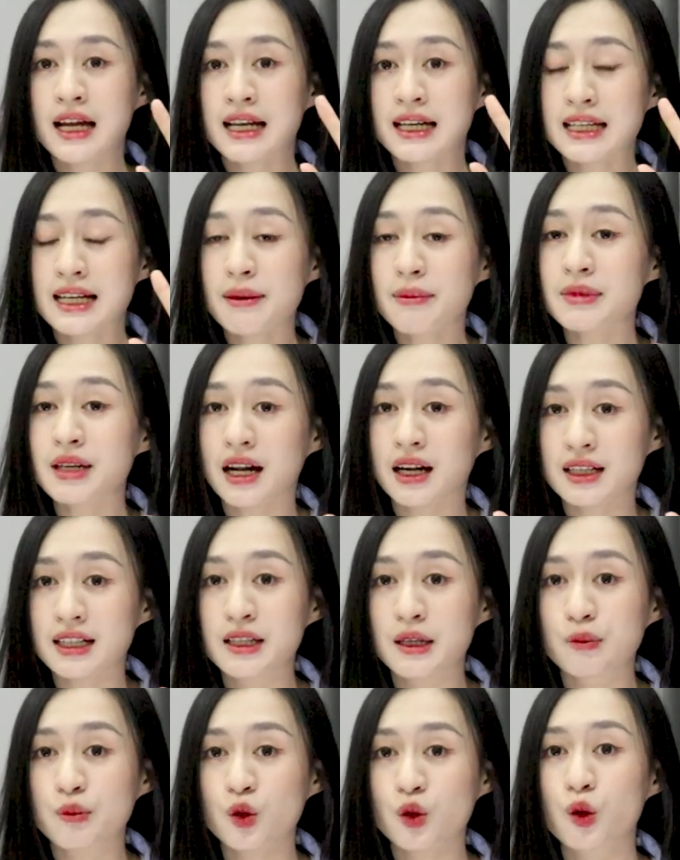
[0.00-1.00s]
5 đặc
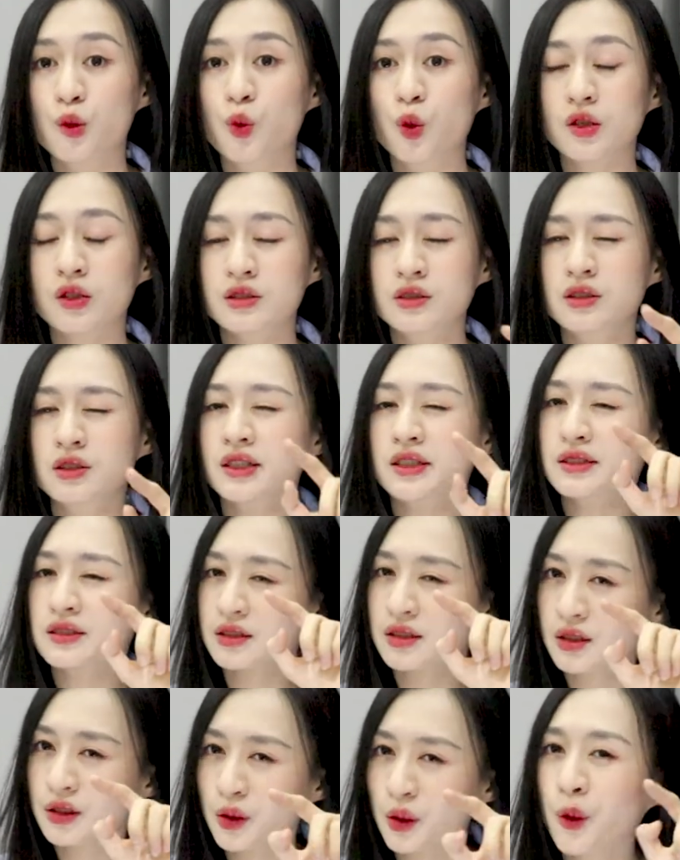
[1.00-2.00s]
điểm của một người
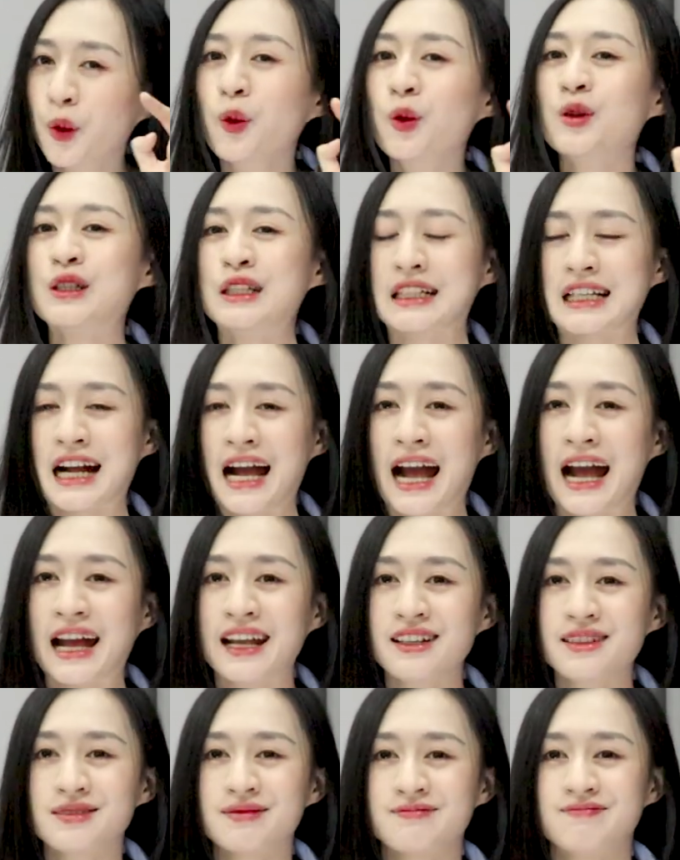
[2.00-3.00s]
hút gái.